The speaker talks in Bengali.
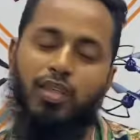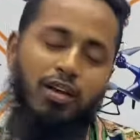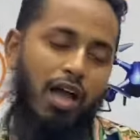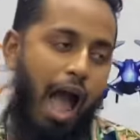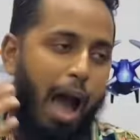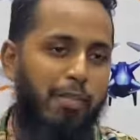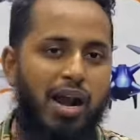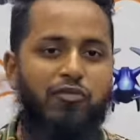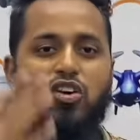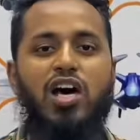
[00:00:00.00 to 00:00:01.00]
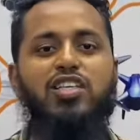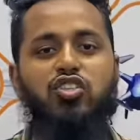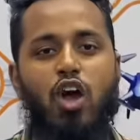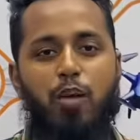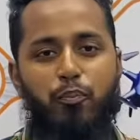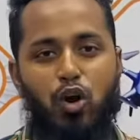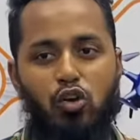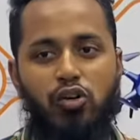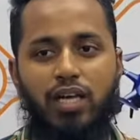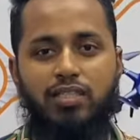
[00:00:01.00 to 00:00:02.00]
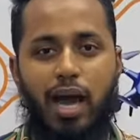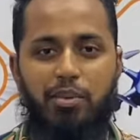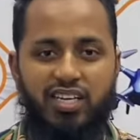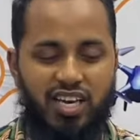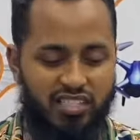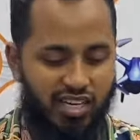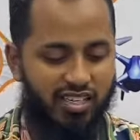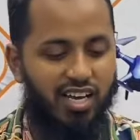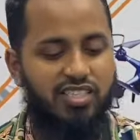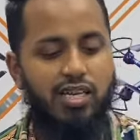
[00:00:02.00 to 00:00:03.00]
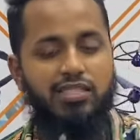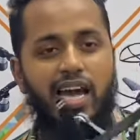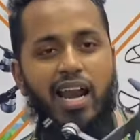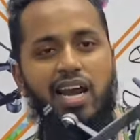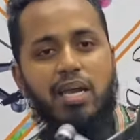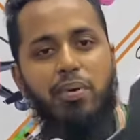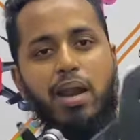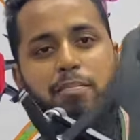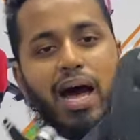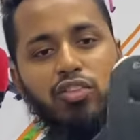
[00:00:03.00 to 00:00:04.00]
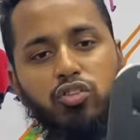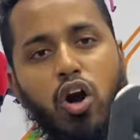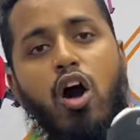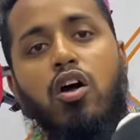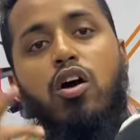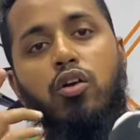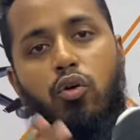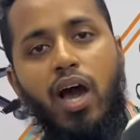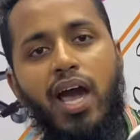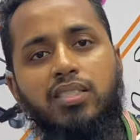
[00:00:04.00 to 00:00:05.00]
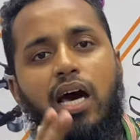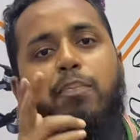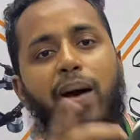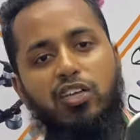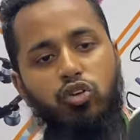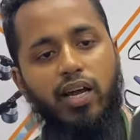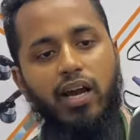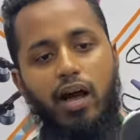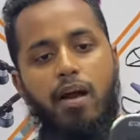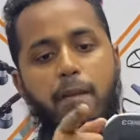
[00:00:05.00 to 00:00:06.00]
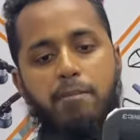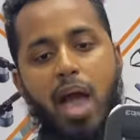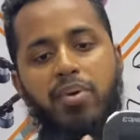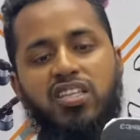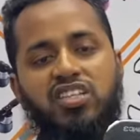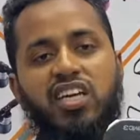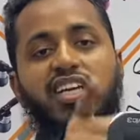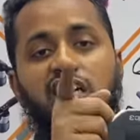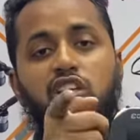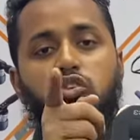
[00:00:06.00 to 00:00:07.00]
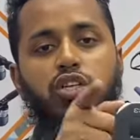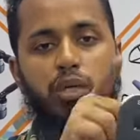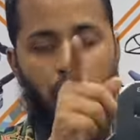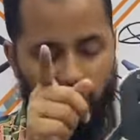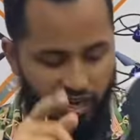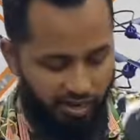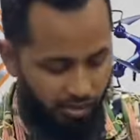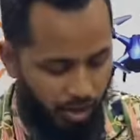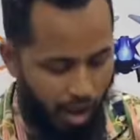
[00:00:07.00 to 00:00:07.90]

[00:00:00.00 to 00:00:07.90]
মানে আমার ভিওয়ারদের শখ পূরণ হোক আজকে আমি এটাই চাই ঠিক আছে যারা নিবেন মাত্র নয় হাজার পাঁচশো টাকা ম্যাভিক থ্রি ডি টোয়েন্টি মডেলের